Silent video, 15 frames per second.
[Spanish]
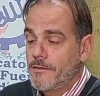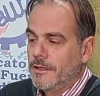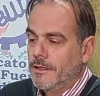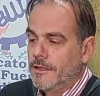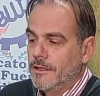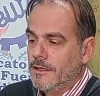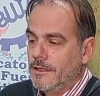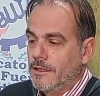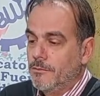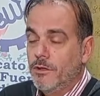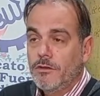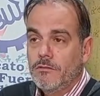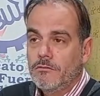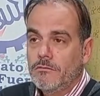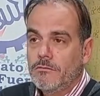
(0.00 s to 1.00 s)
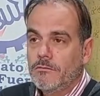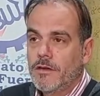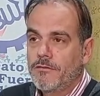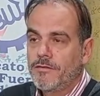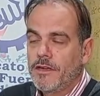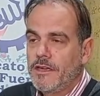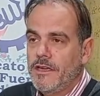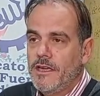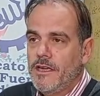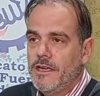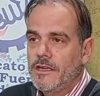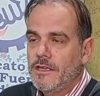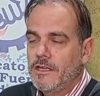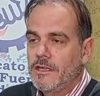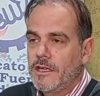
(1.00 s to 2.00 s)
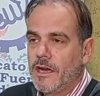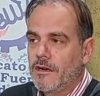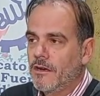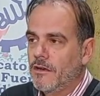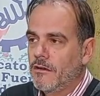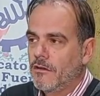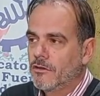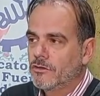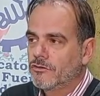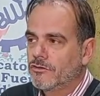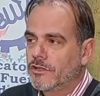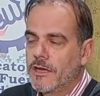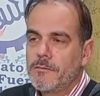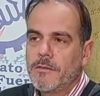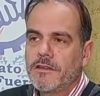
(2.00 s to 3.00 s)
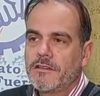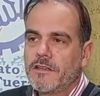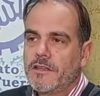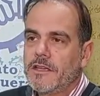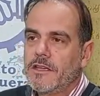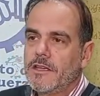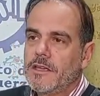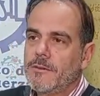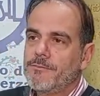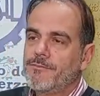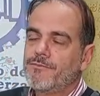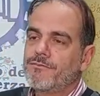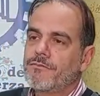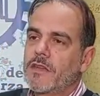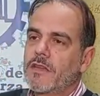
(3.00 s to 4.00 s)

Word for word: Y bueno, me afilié y a los seis meses de,